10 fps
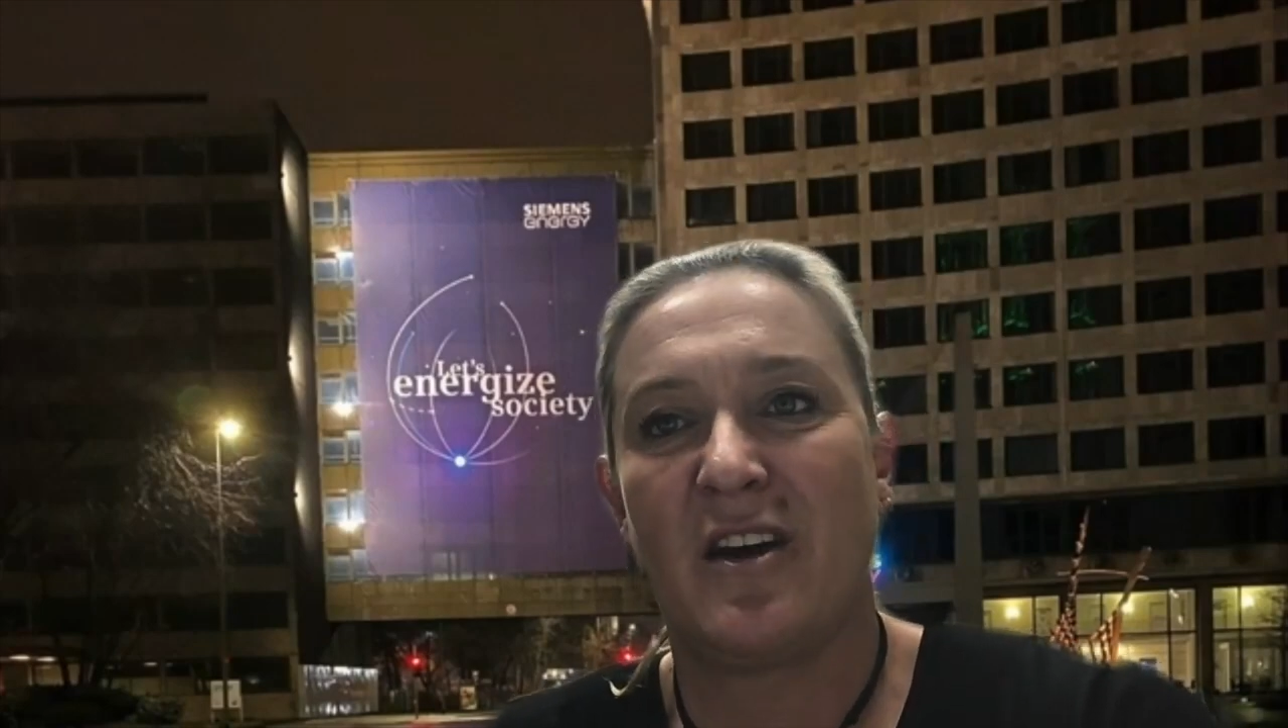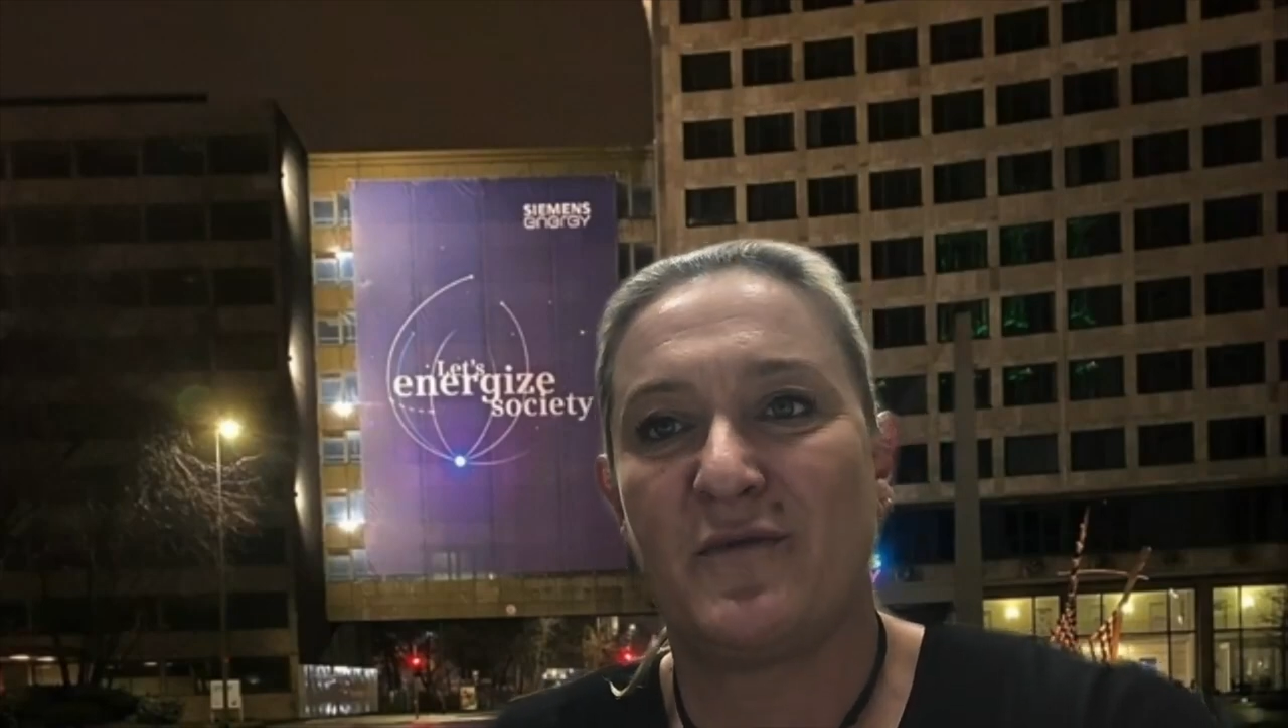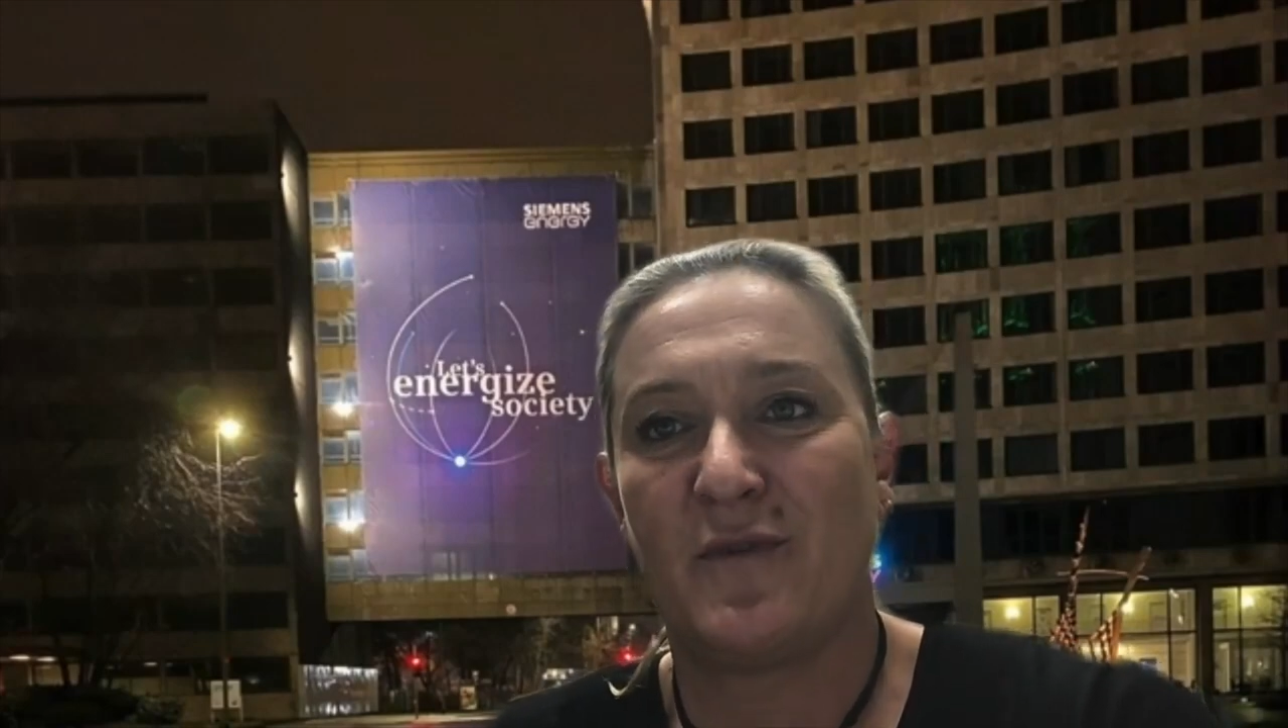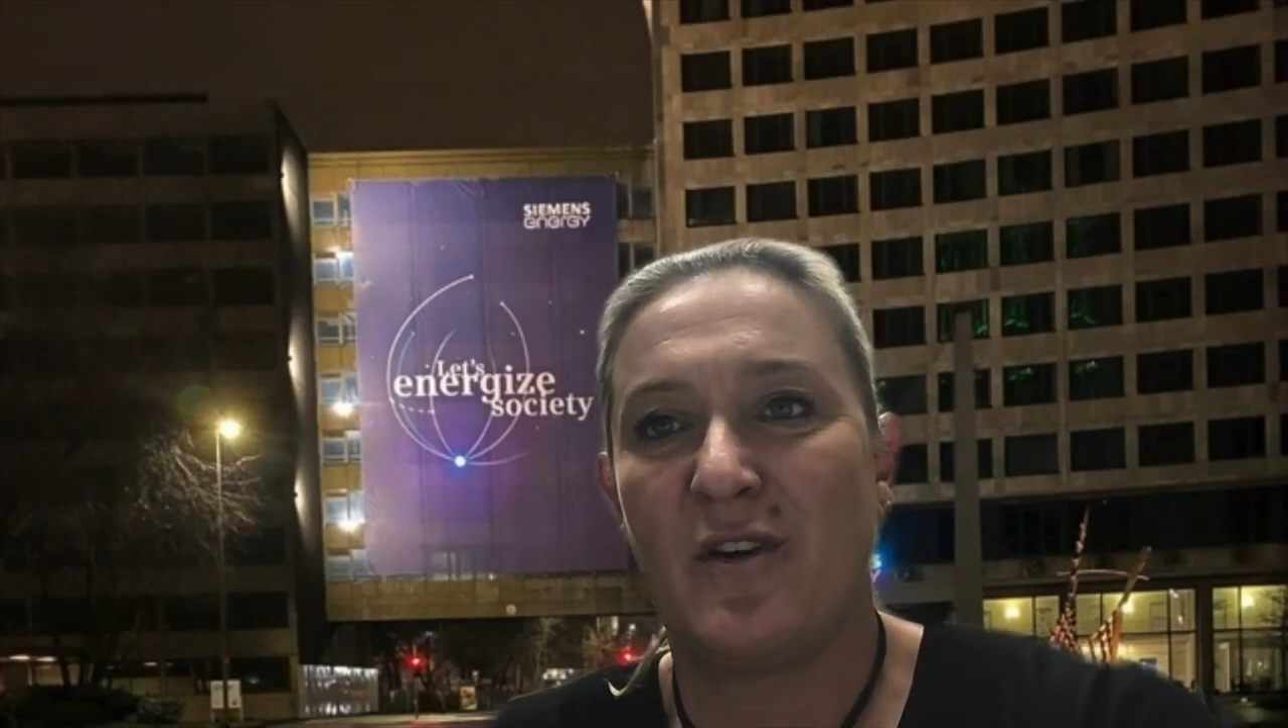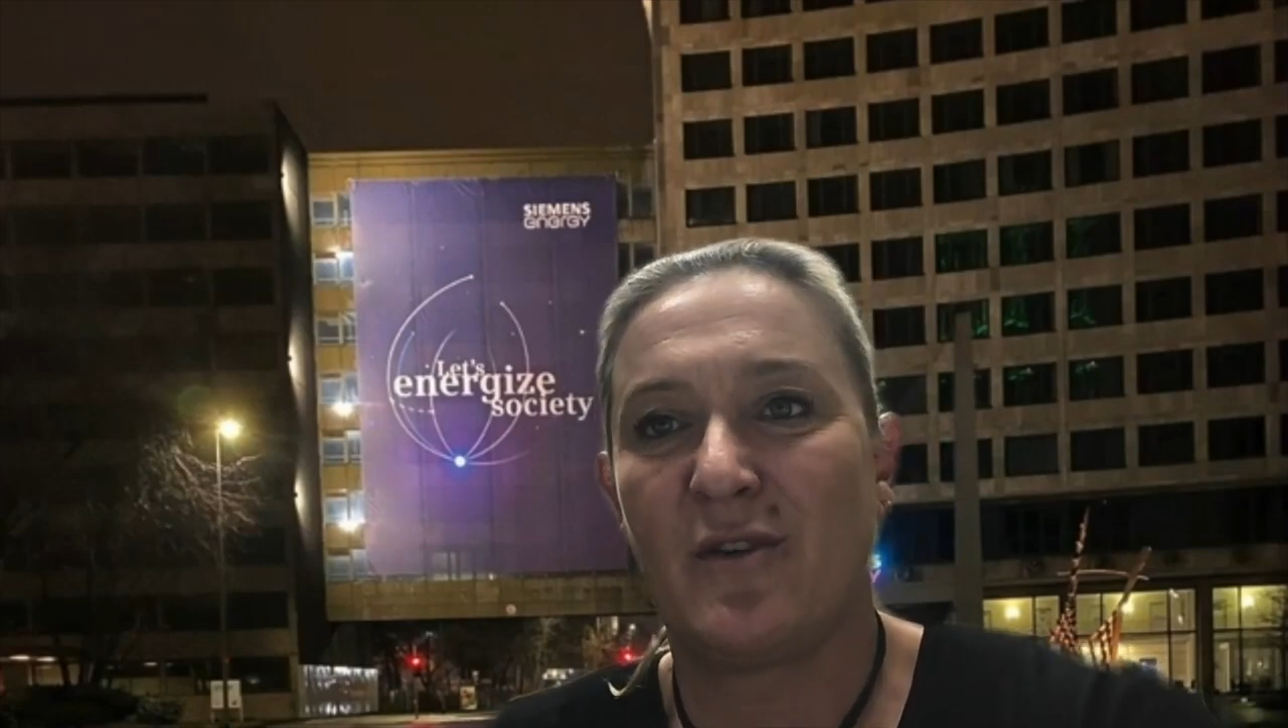
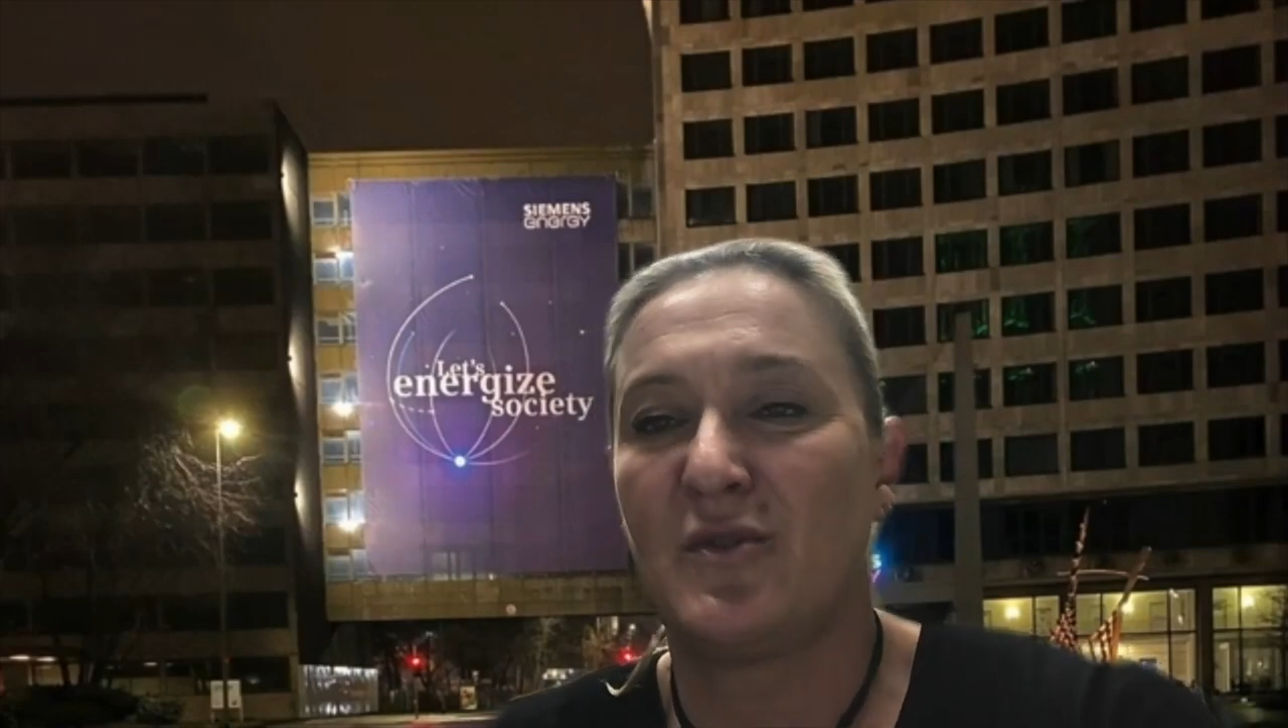Erfolg.